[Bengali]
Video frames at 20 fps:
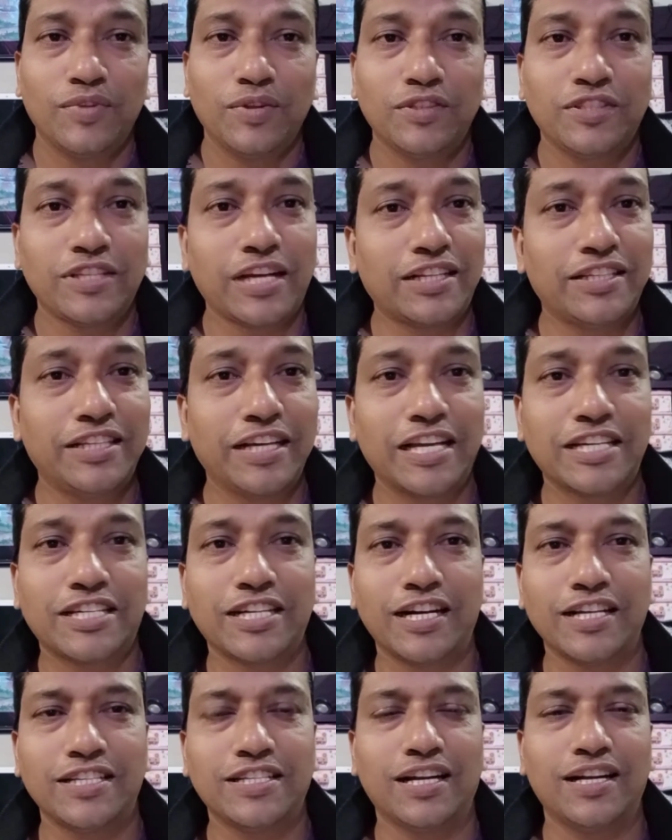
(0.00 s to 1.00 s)
চার থেকে
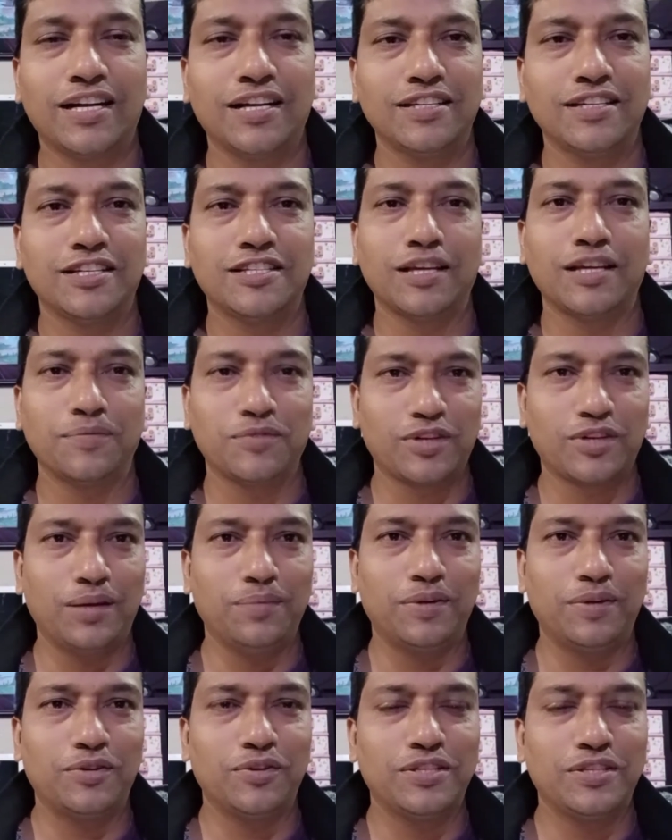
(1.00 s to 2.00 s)
সাড়ে চার হাজার
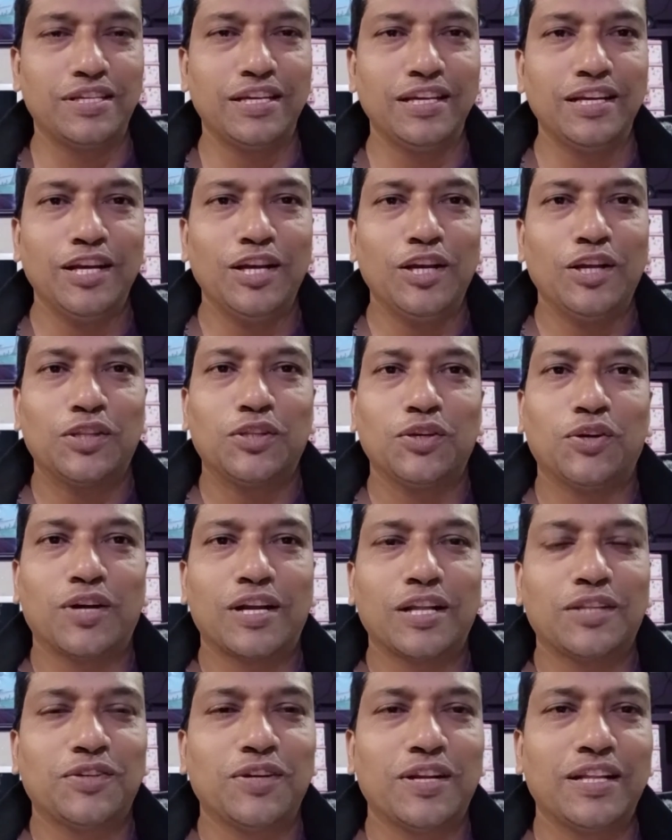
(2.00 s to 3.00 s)
সাবস্ক্রাইবার রয়েছে তো
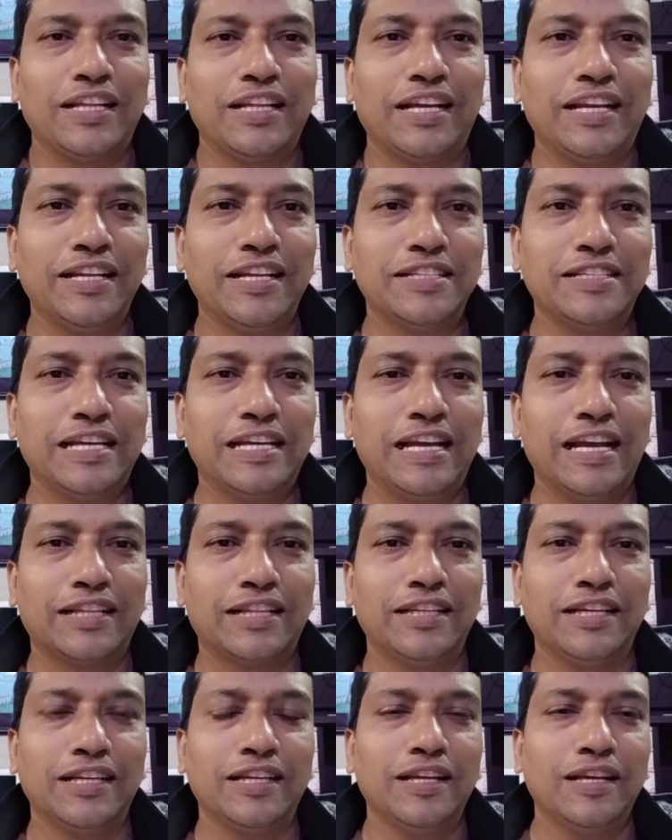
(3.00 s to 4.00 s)
হঠাৎ করে দেখলেন যে
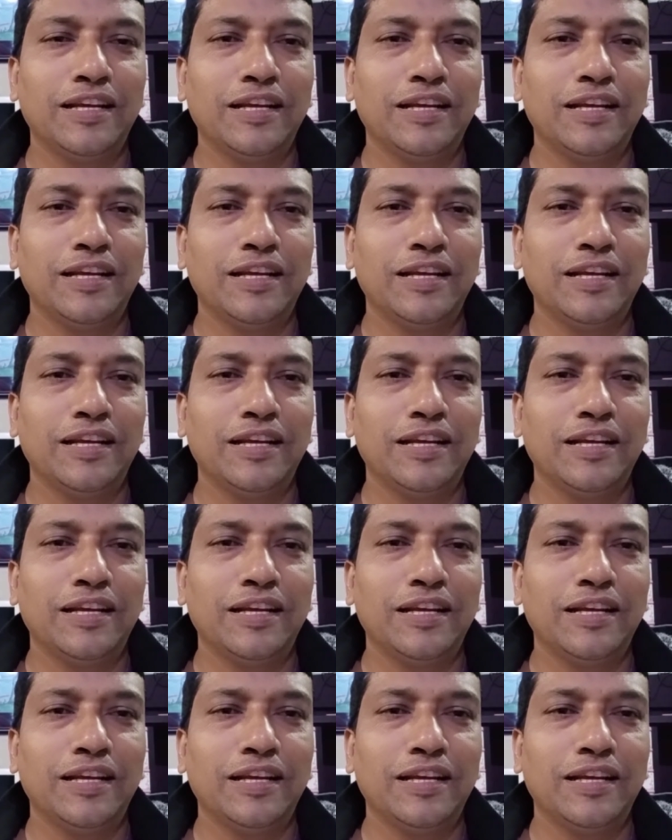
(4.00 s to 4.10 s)
একদিন